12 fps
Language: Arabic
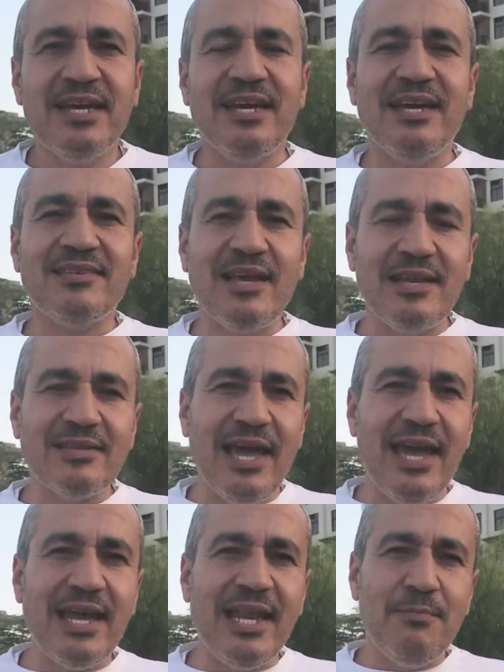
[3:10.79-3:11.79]
آه تالت
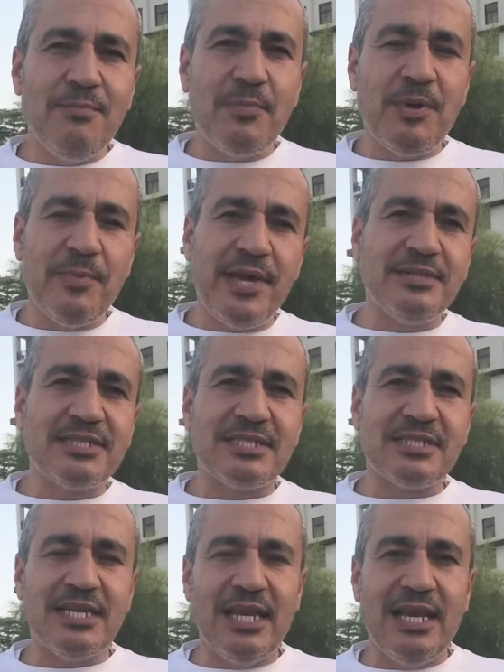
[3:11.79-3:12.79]
حاجه لما
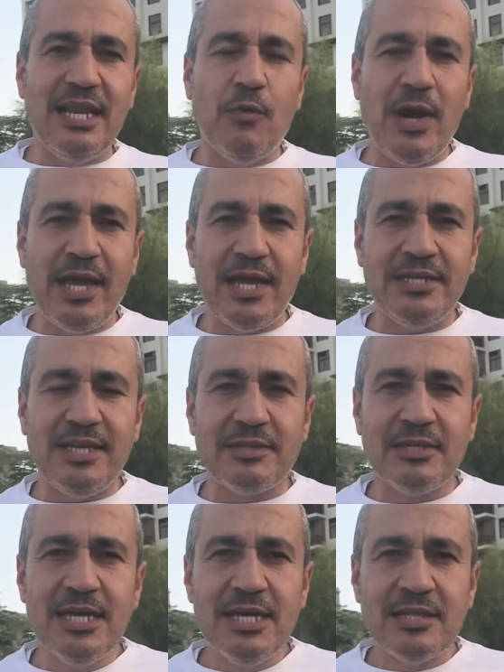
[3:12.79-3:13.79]
بمارس الهوايه ديت
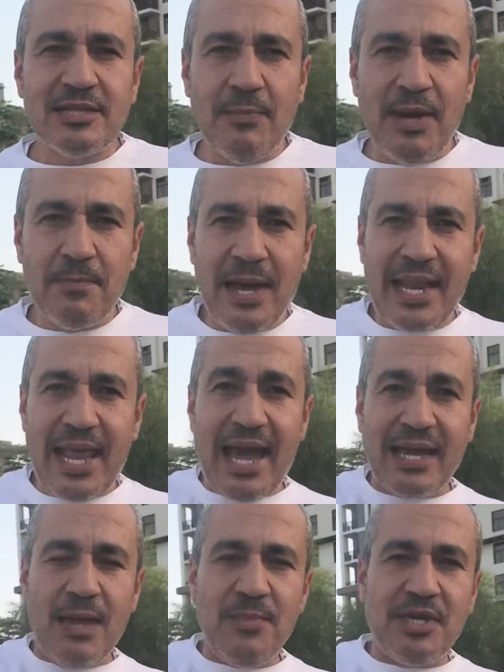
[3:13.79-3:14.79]
طبعا مع
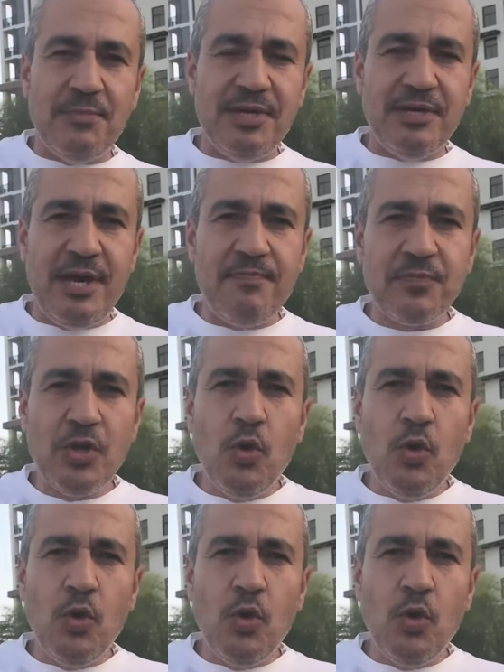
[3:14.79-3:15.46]
الاحجام الكبيره